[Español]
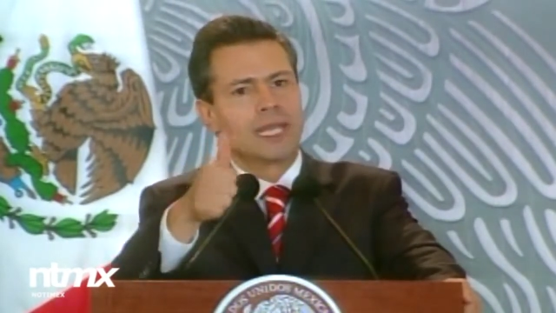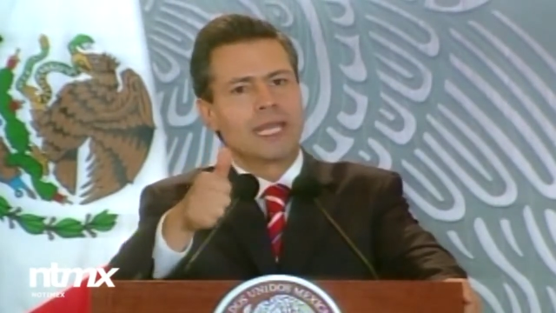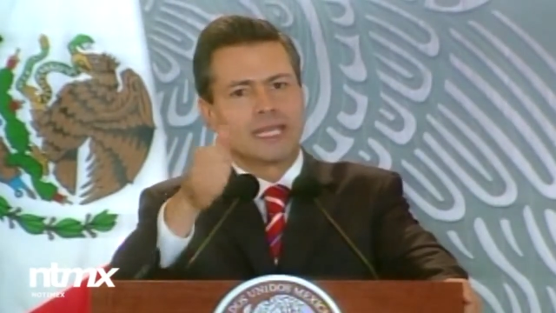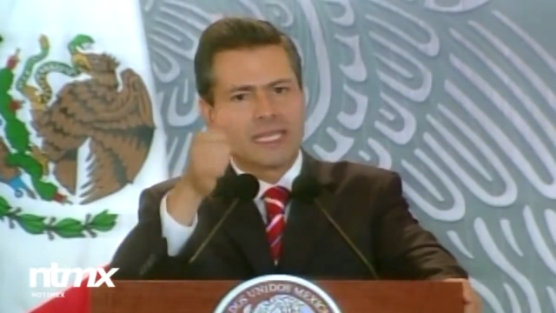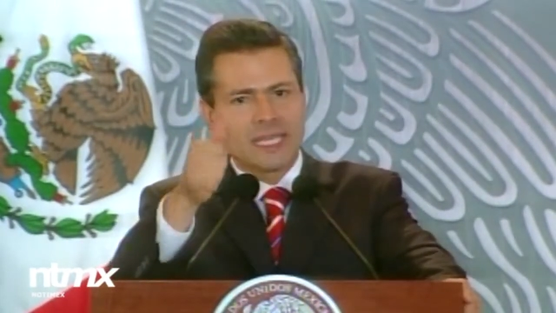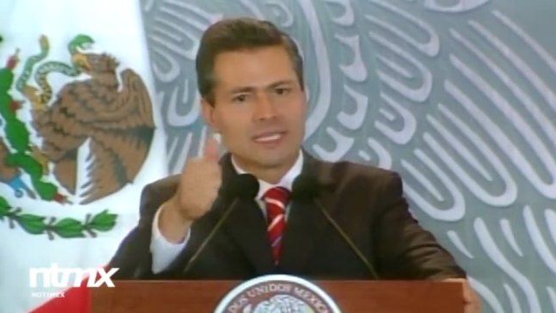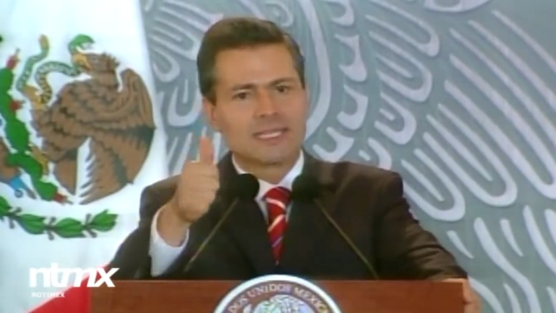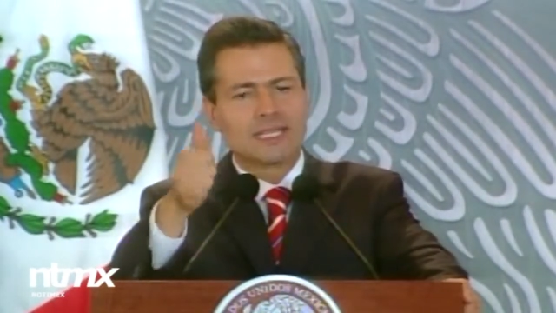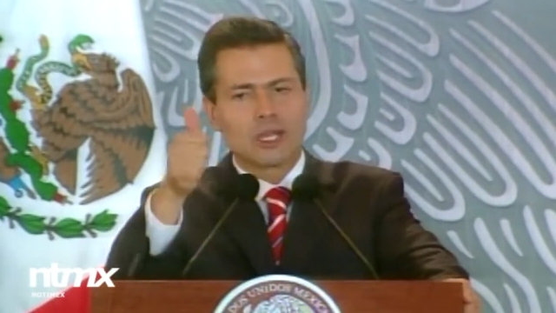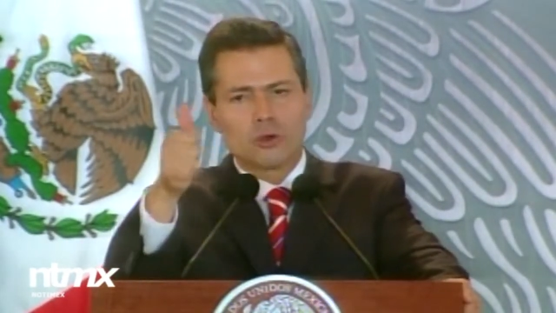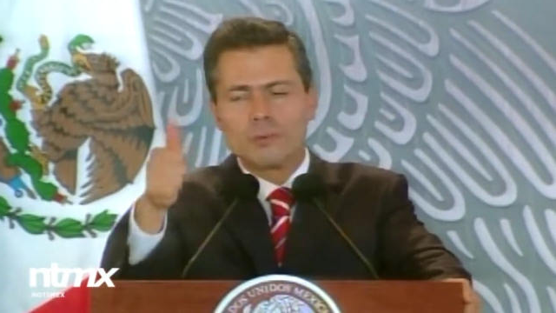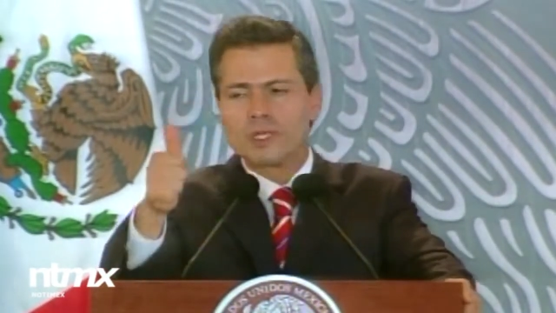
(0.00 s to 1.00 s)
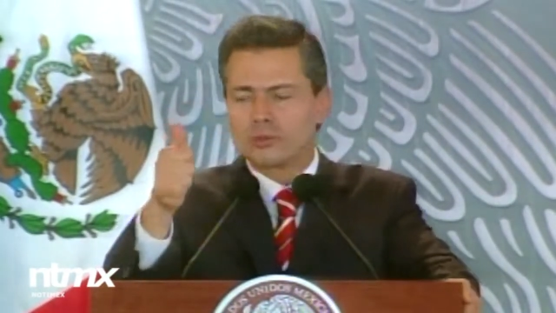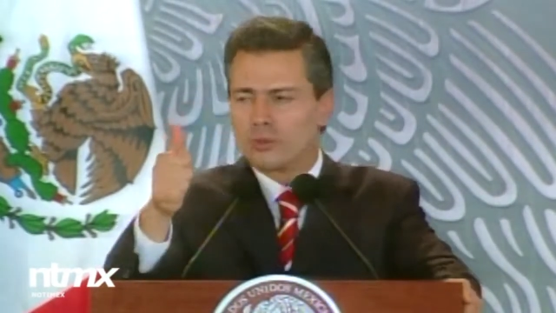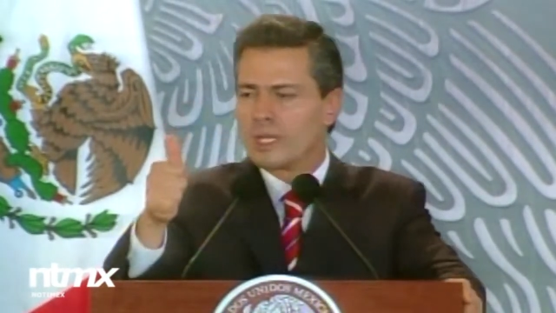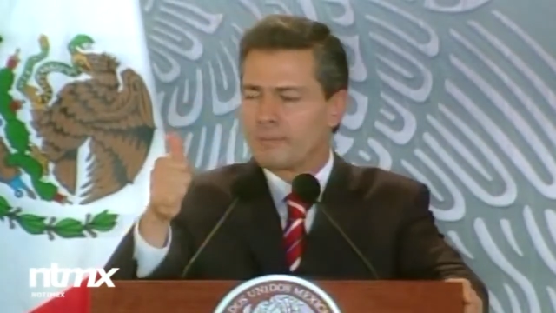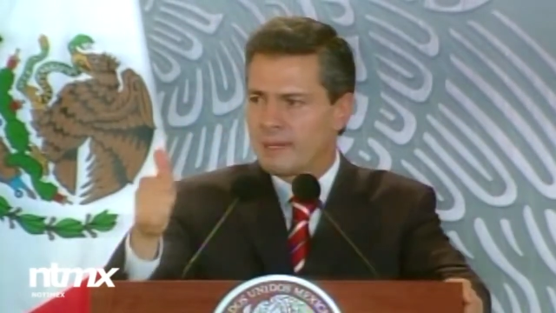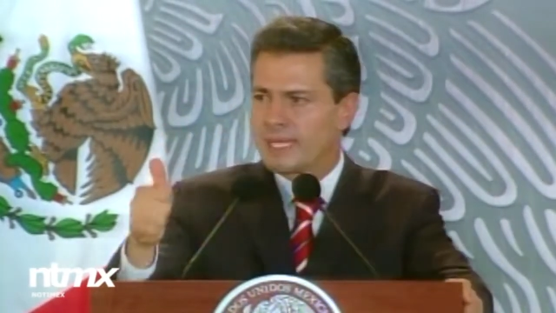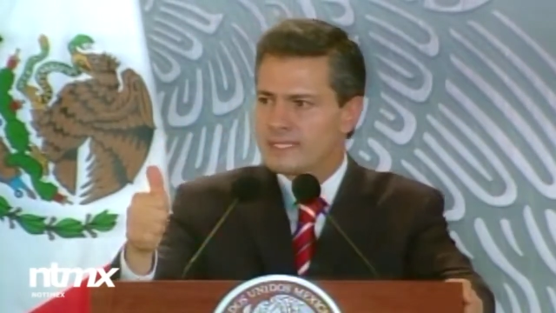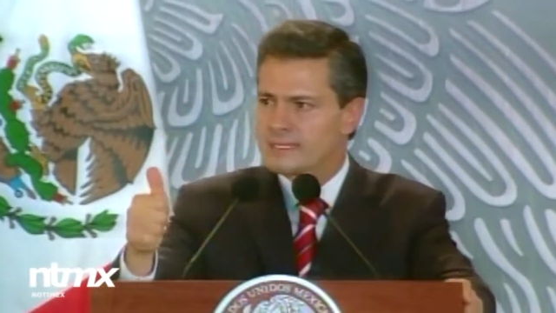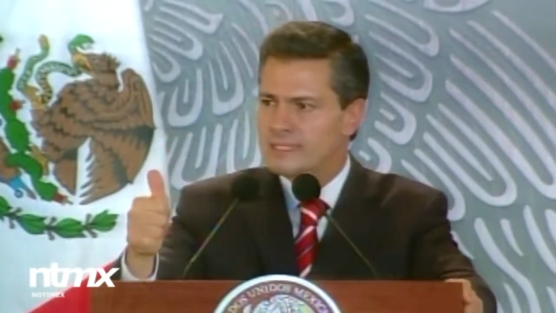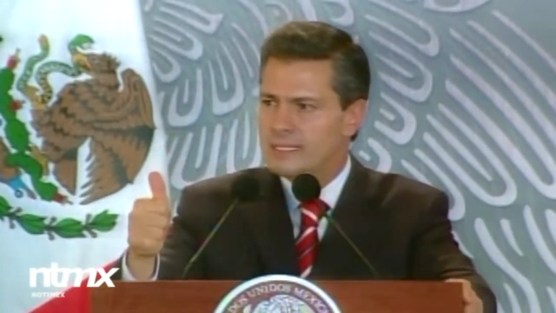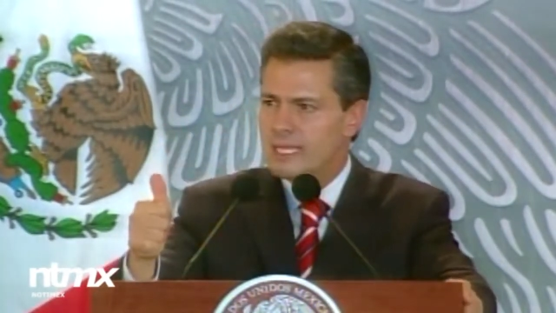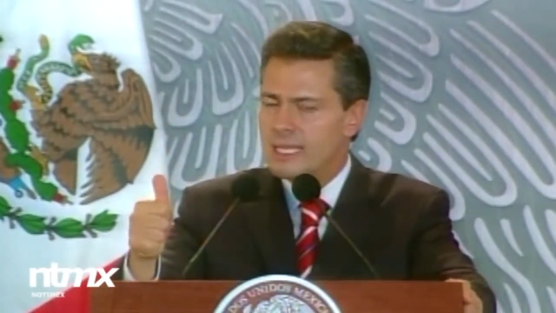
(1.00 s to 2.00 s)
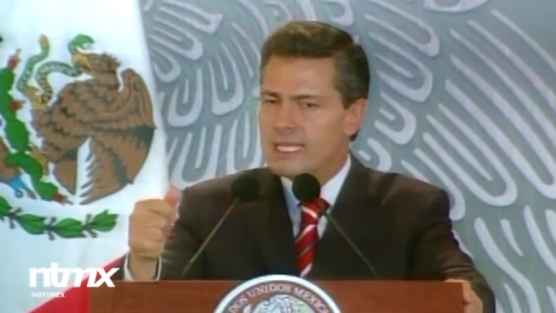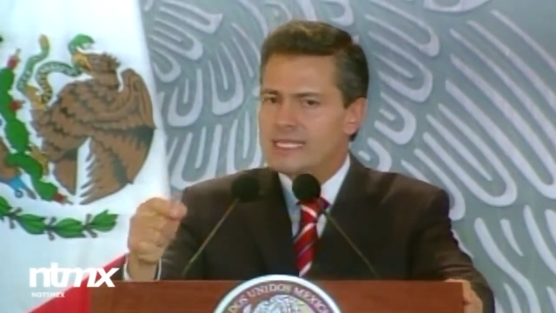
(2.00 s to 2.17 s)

en la niñez y en la juventud del país.